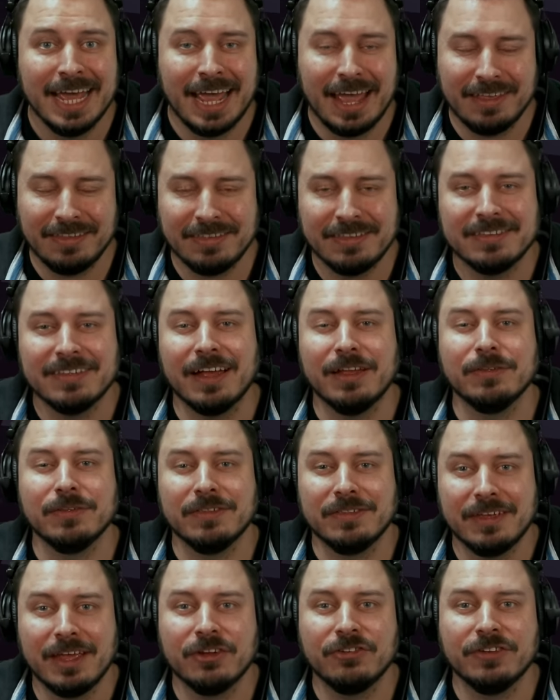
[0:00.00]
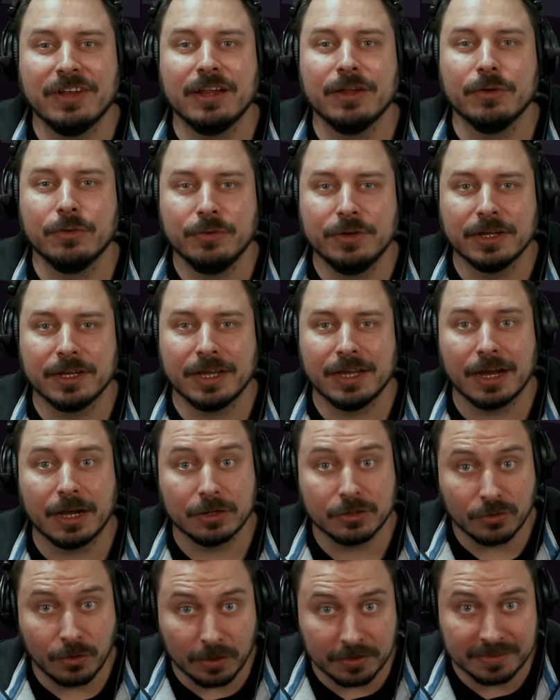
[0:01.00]
Es ist also sehr schnell
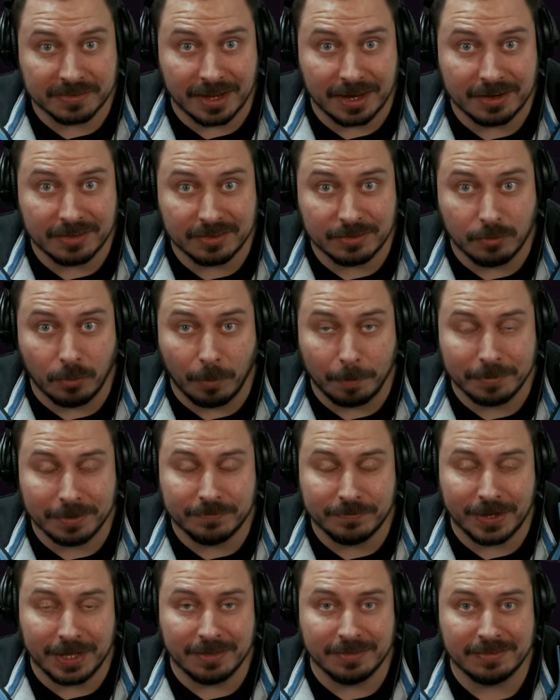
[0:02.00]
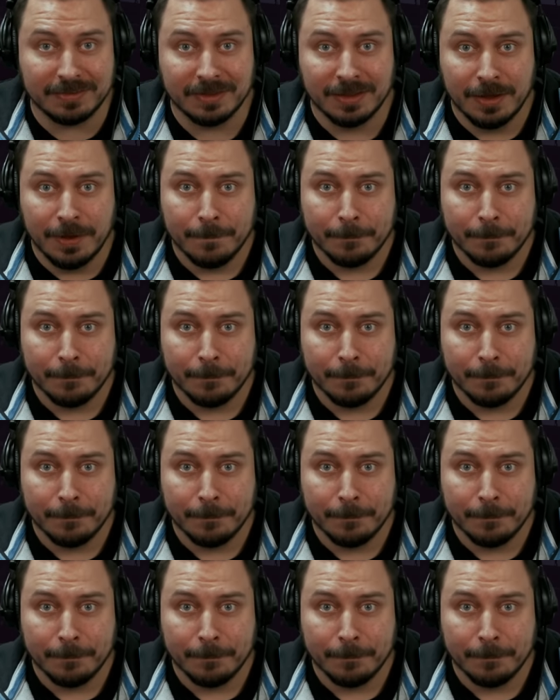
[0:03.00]
runtergegangen, trotz eines Drop-Events.